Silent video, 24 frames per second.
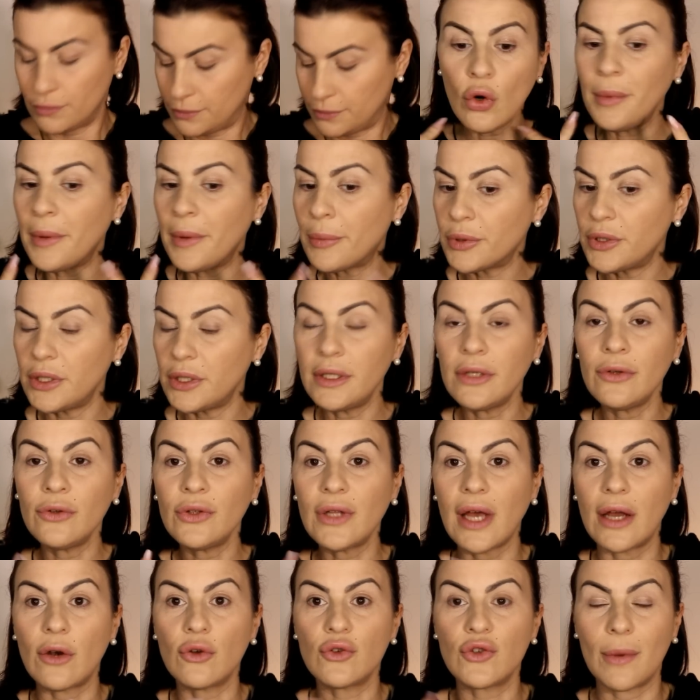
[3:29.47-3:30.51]
Come potete
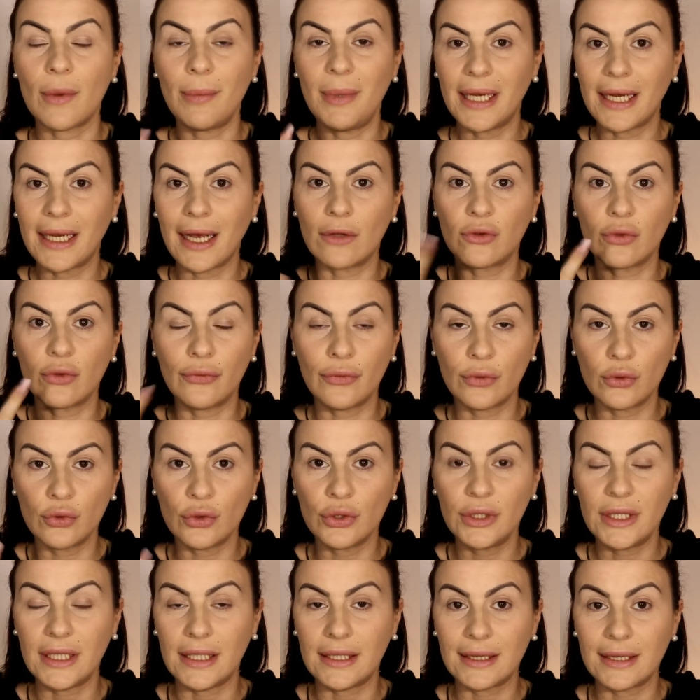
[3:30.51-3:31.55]
notare ho già applicato
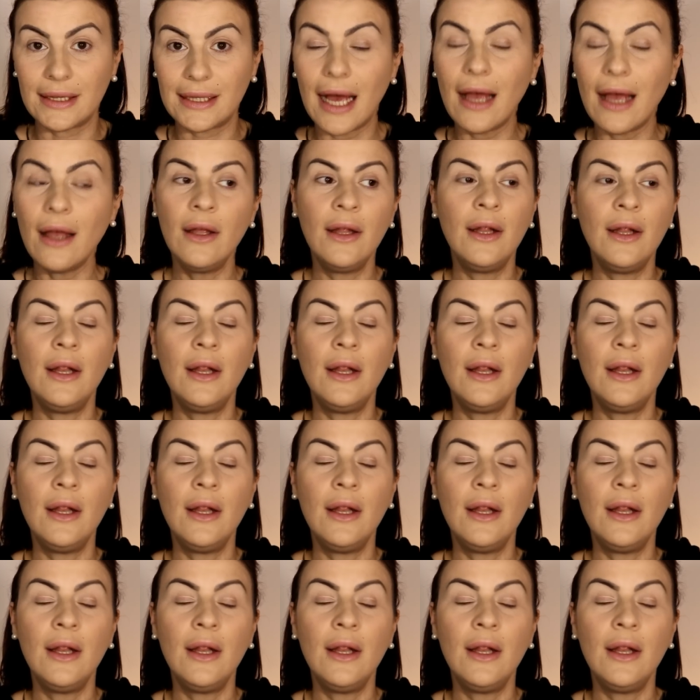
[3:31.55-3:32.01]
fondotinta